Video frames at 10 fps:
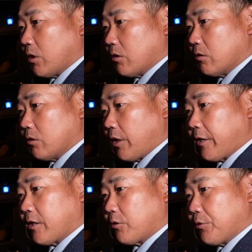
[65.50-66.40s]
んまあ、投
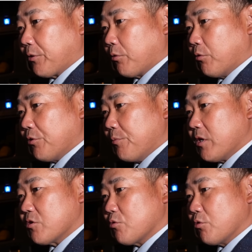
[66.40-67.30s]
げた時にこう
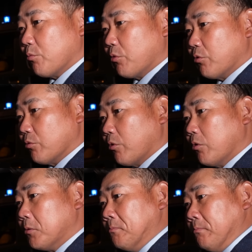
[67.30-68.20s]
イメージ通りのボールを、
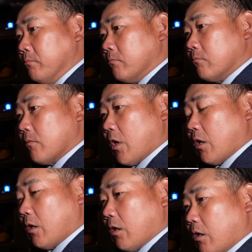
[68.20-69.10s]

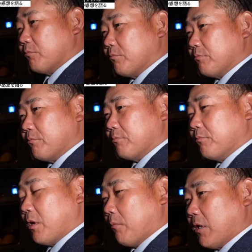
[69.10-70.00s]

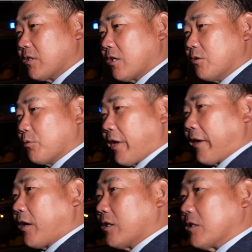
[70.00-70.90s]
えーまあ、まさかの結
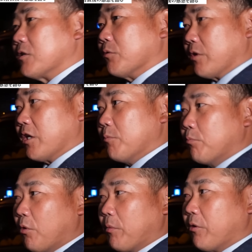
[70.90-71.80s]
果ですよね、1
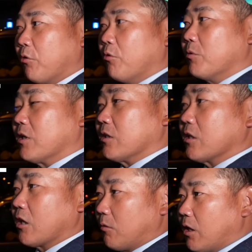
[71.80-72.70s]
本目のホームランな
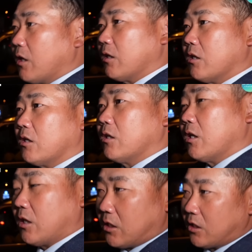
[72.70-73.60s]
んかは、
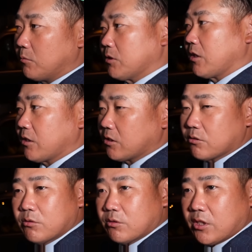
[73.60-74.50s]
はいまあ、タイガース
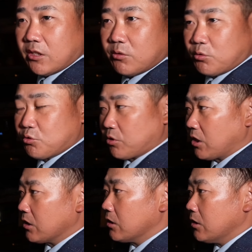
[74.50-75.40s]
の佐伯投手
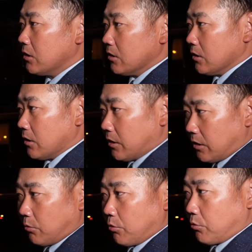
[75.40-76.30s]
が、はい
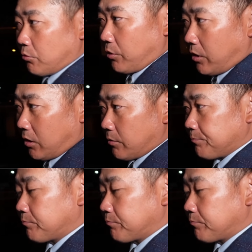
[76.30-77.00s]
えー、追い込んでから、